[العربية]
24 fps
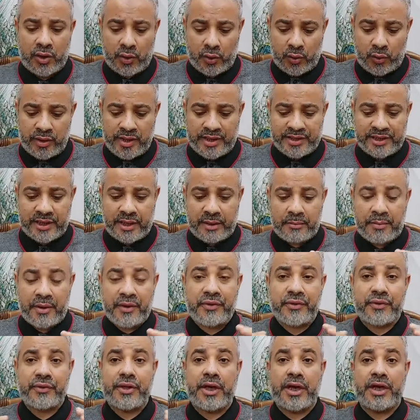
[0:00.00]
رؤيه
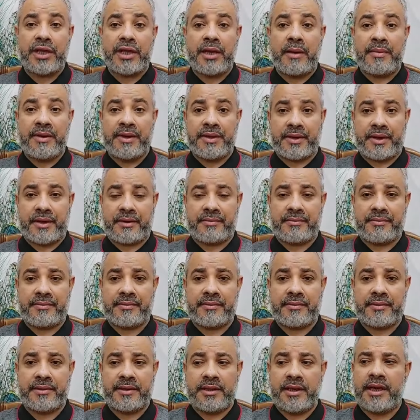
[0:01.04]
البطن الكبيره
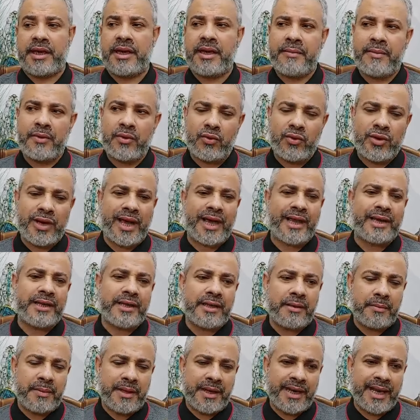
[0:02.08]
اللي بنقول
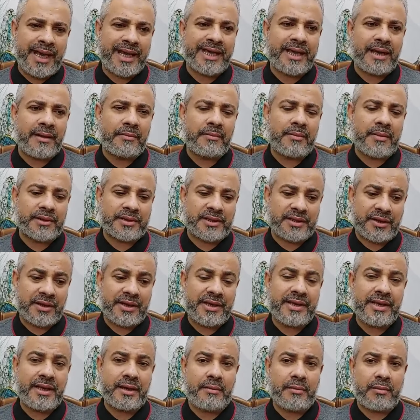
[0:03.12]
عليه باللهجه
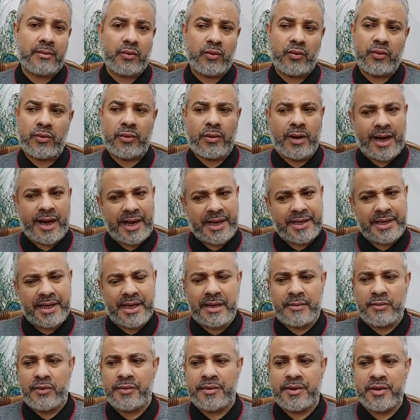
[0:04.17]
المصريه
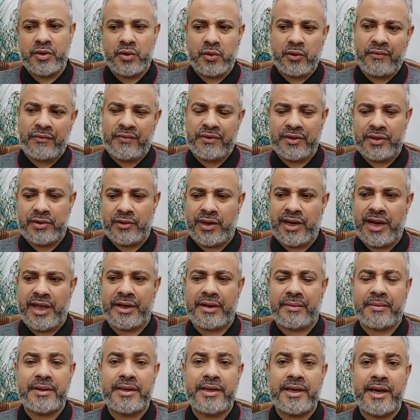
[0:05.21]
واحيانا ممكن يكون في الدول
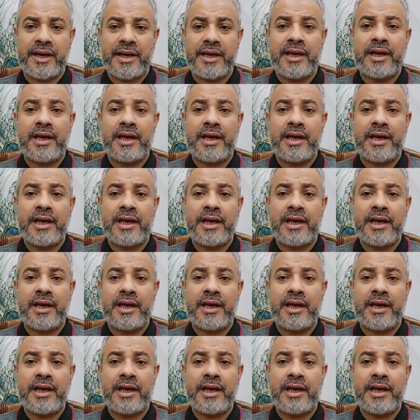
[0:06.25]
العربيه